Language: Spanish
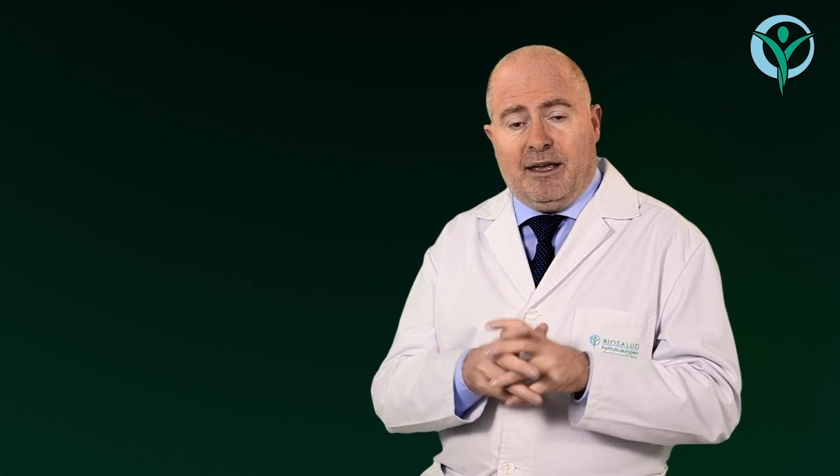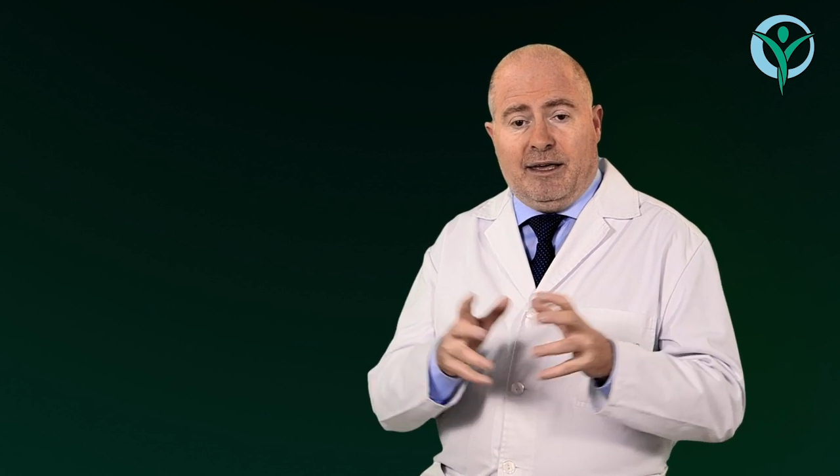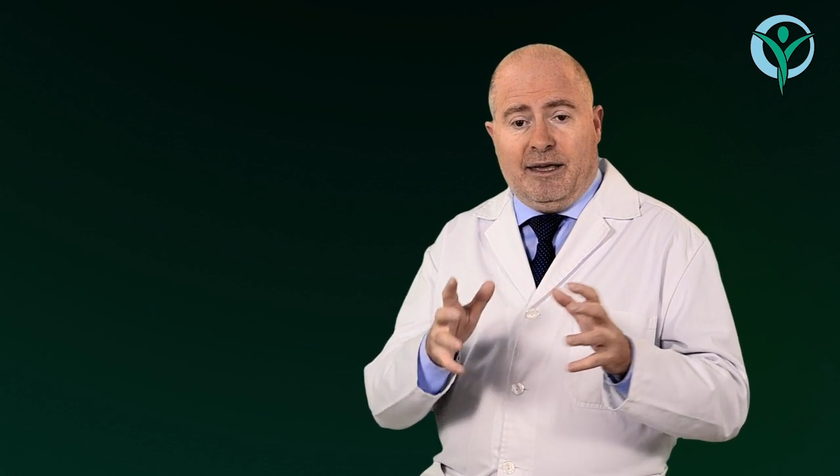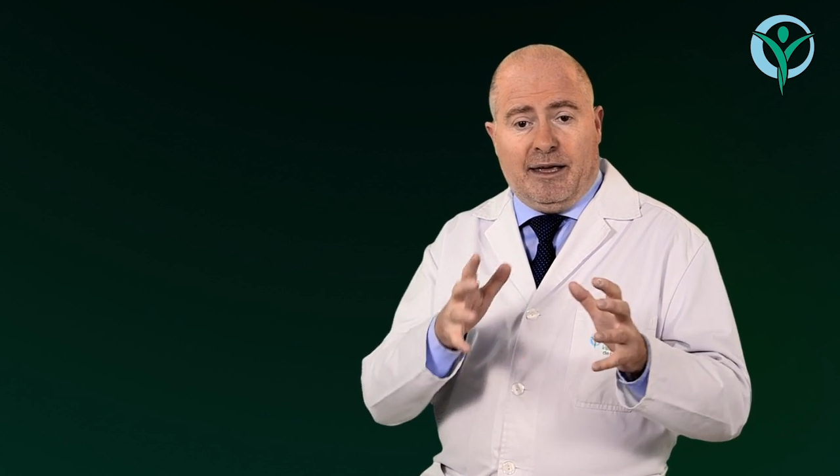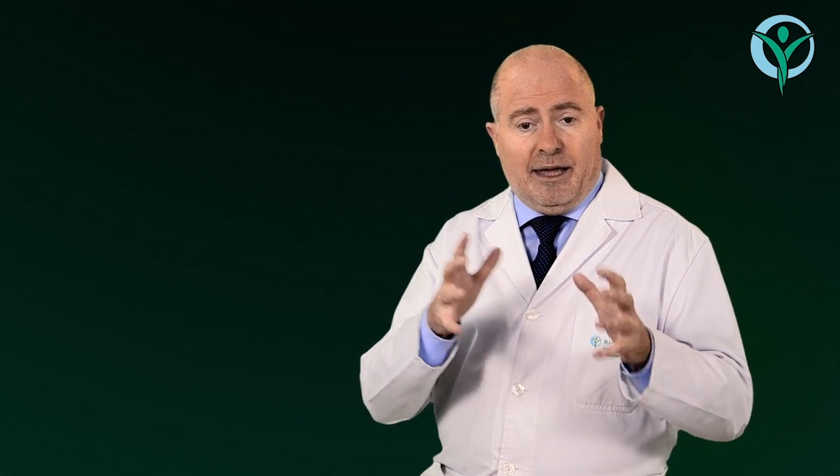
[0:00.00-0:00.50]

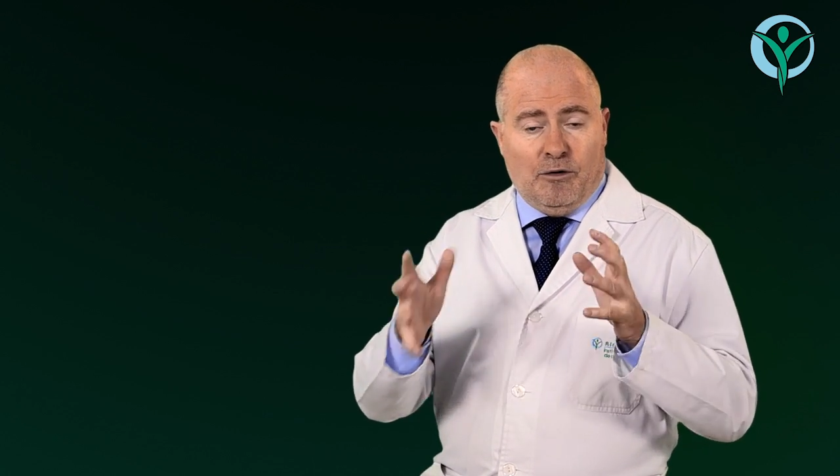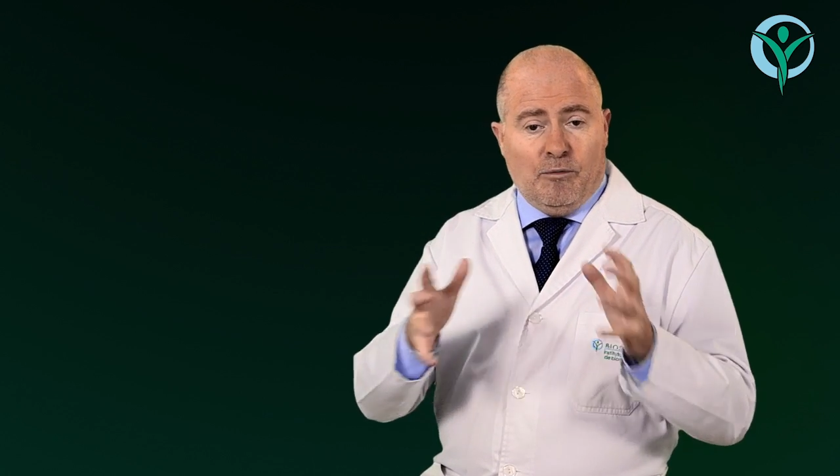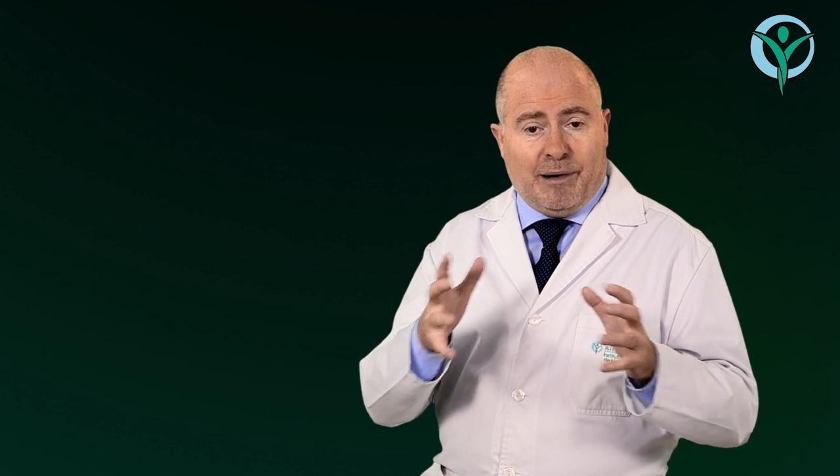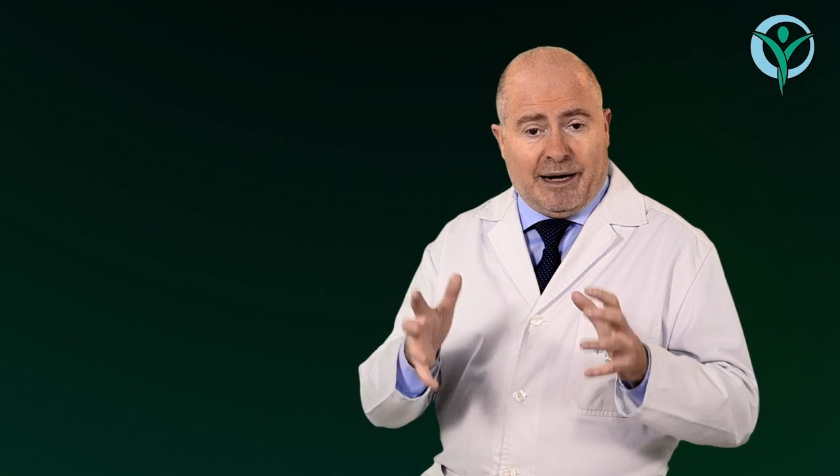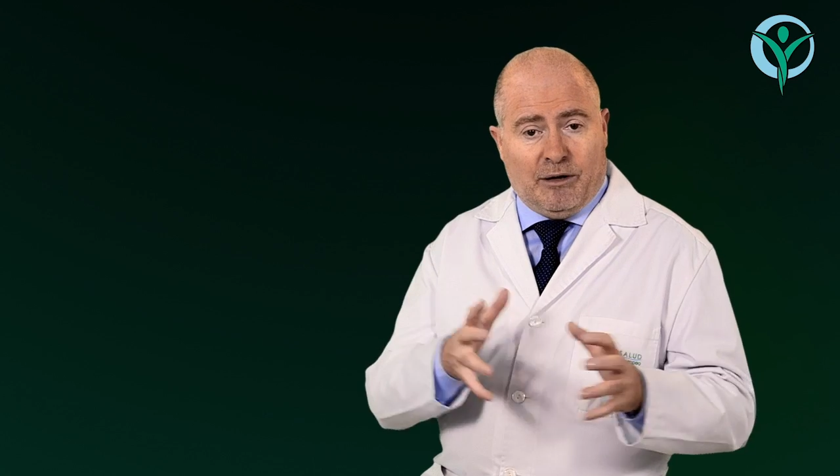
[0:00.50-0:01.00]
y en
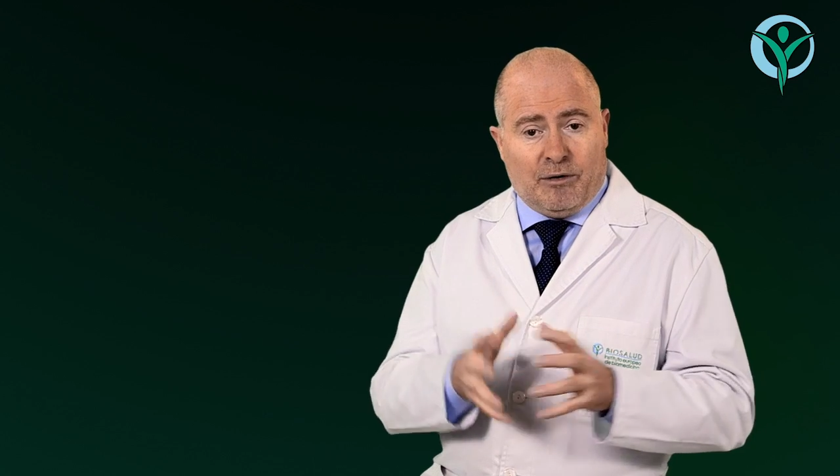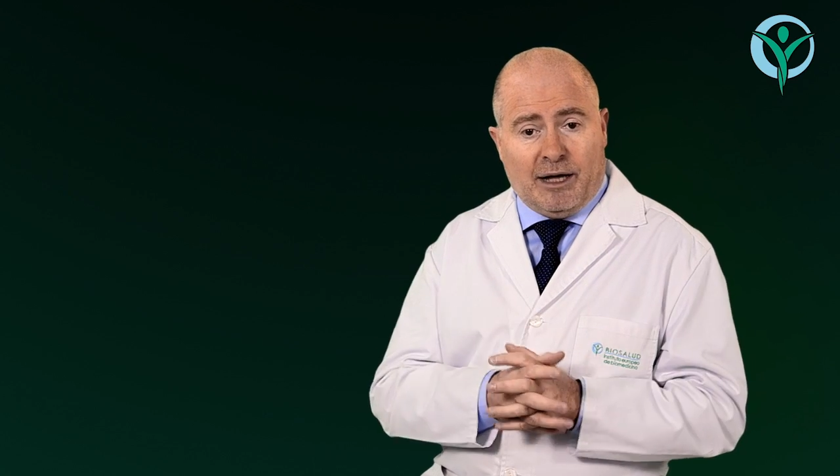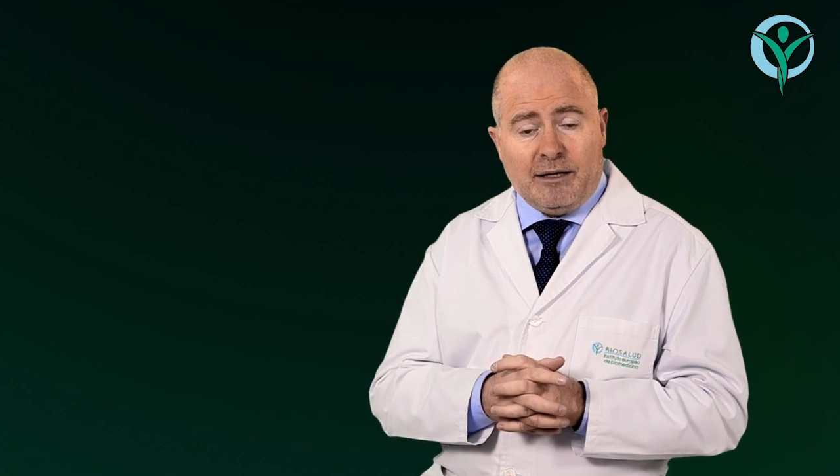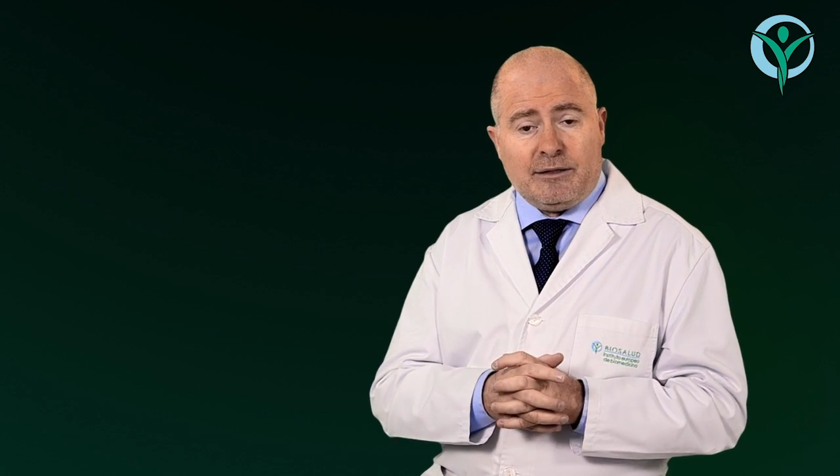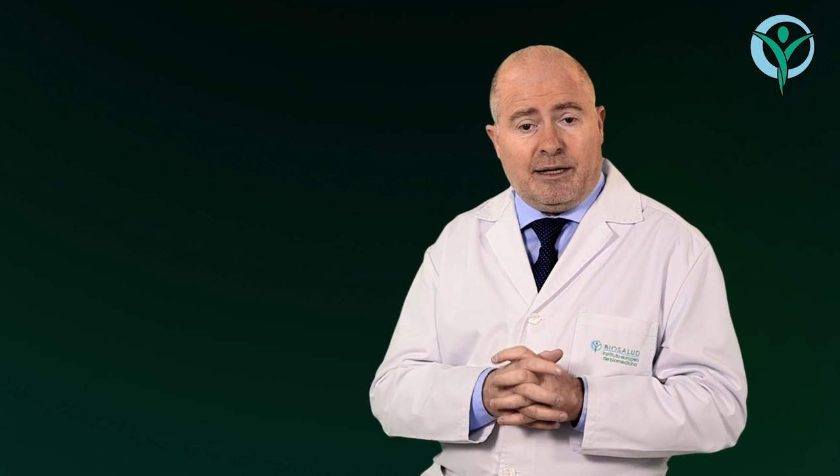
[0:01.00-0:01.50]
un par de
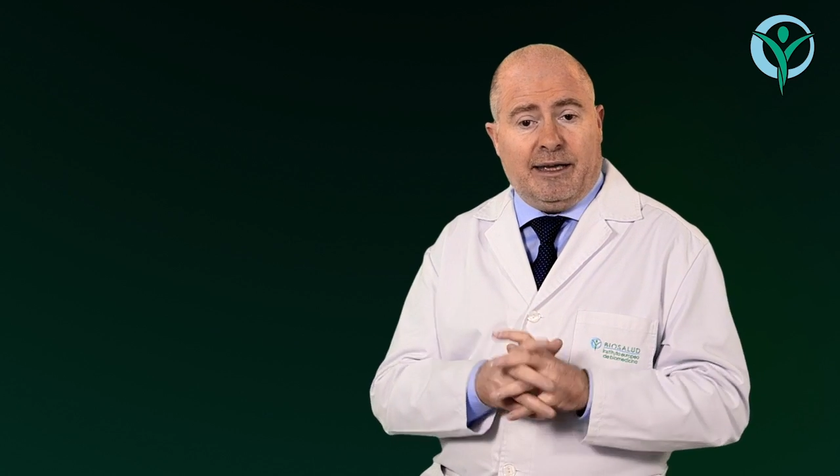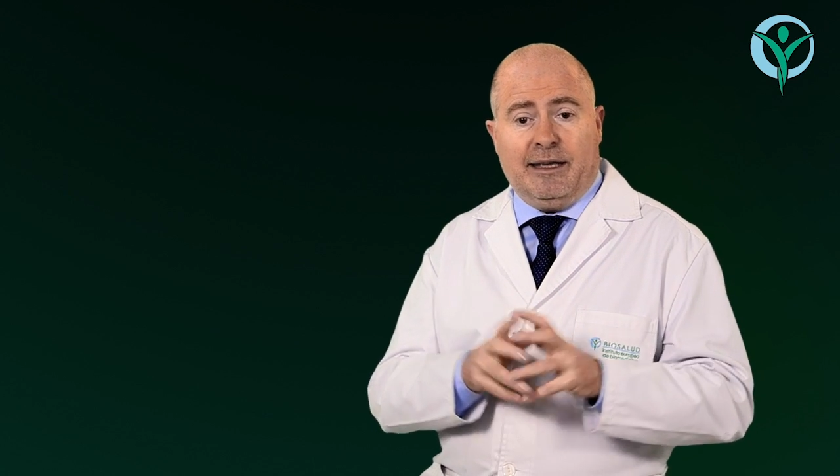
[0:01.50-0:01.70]
horas